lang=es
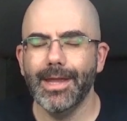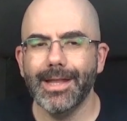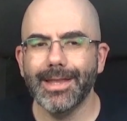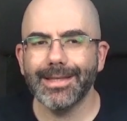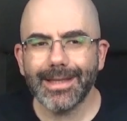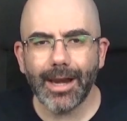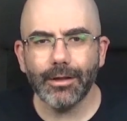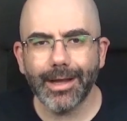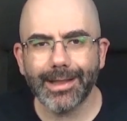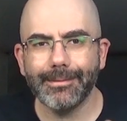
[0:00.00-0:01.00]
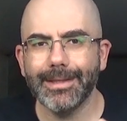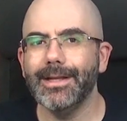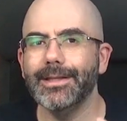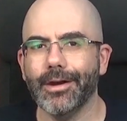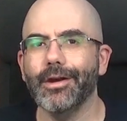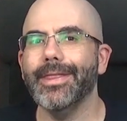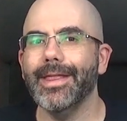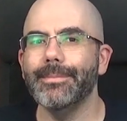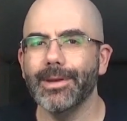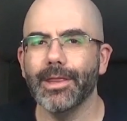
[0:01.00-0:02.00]
y tienen ya algo que te mete el terror
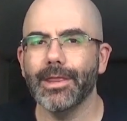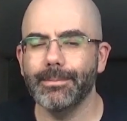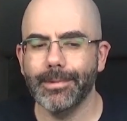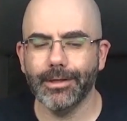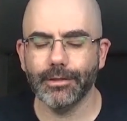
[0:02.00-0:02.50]
desde el principio.